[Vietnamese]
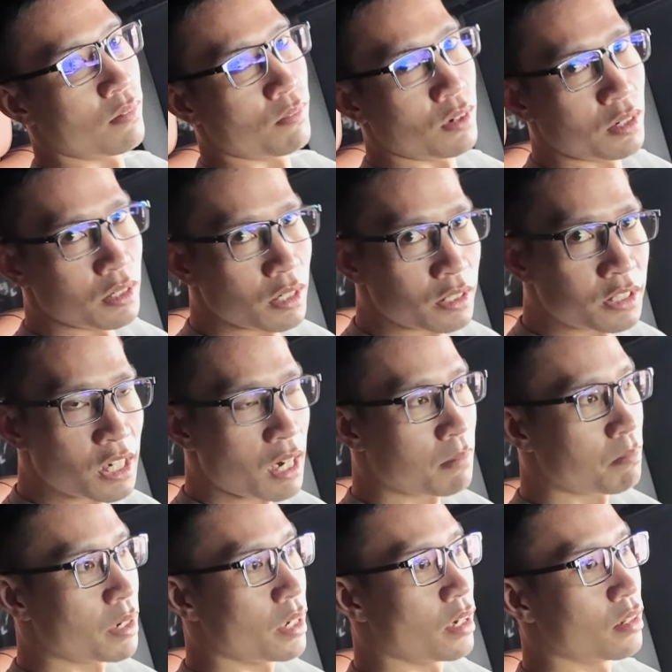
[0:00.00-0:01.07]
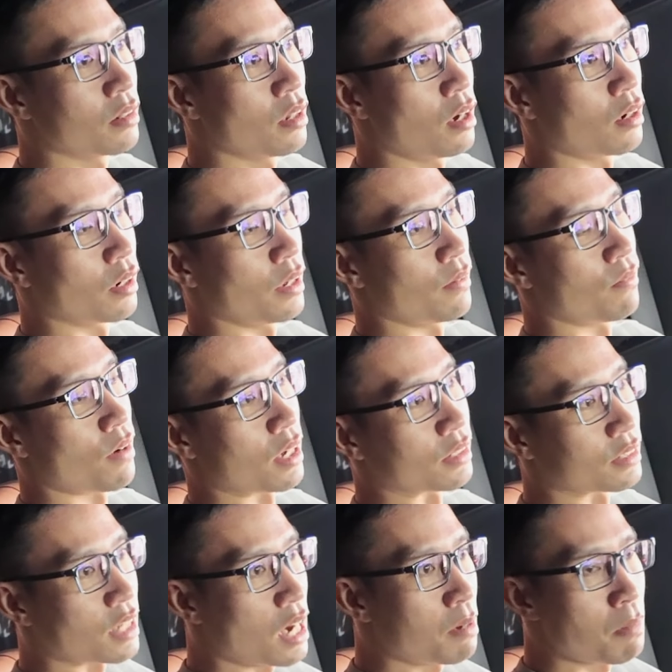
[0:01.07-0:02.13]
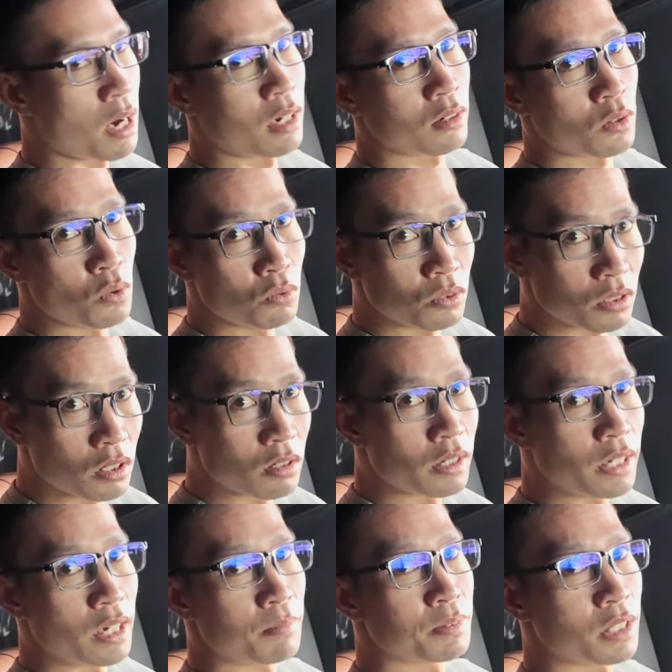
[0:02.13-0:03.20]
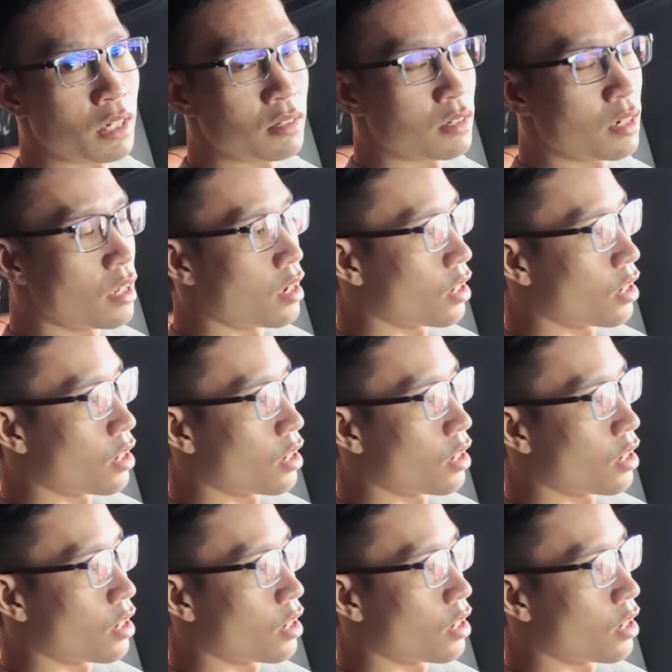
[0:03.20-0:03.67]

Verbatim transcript: với trang bị ấn tượng này và giá bán cũng cực kỳ hấp dẫn.